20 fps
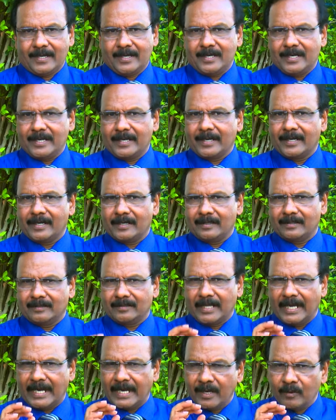நீங்கள்
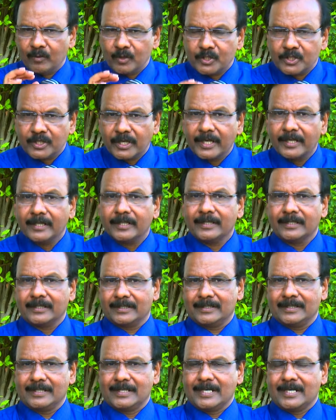தயவு செய்து
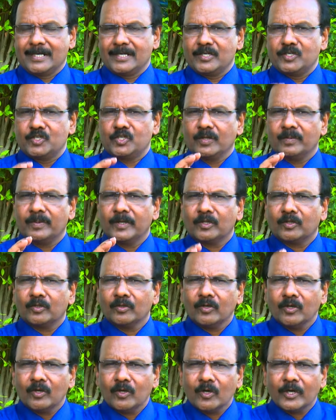
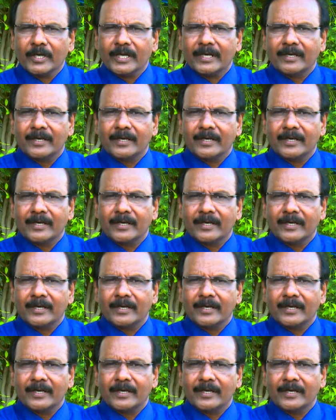ஜபத்தோடு